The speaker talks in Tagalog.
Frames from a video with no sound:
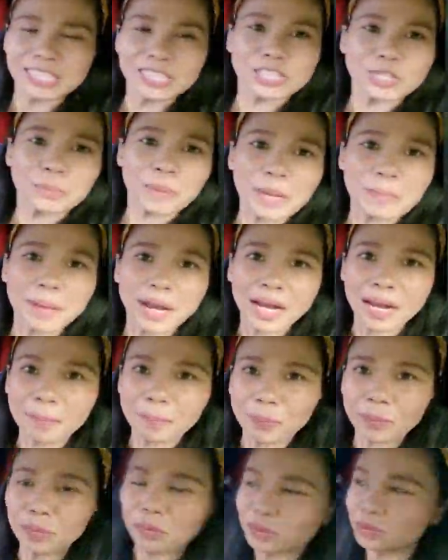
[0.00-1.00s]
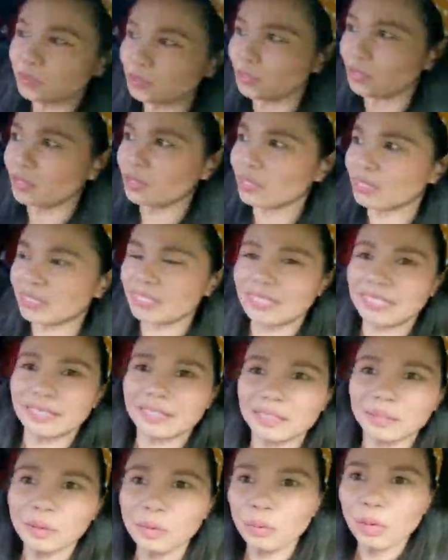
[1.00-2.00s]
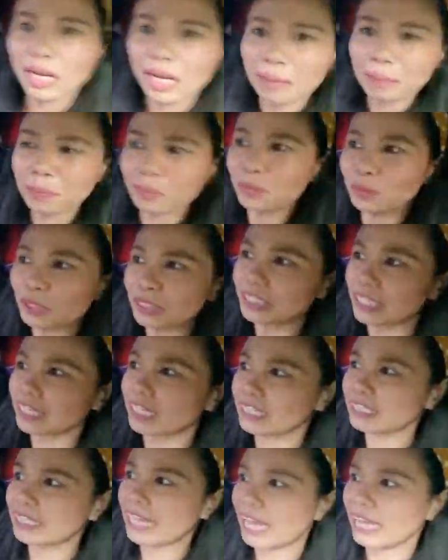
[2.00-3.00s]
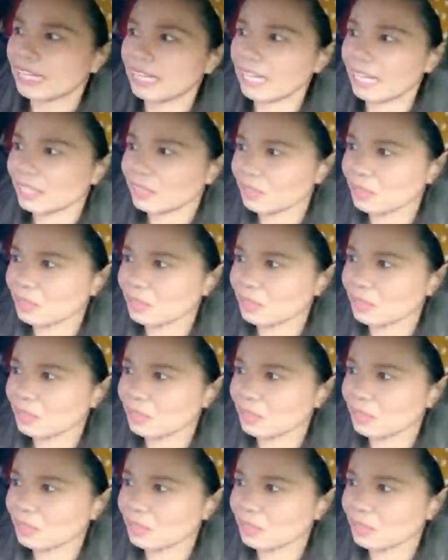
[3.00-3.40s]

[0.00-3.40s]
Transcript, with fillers: So may mga puno. Kung walang puno, dyan na yung dagat,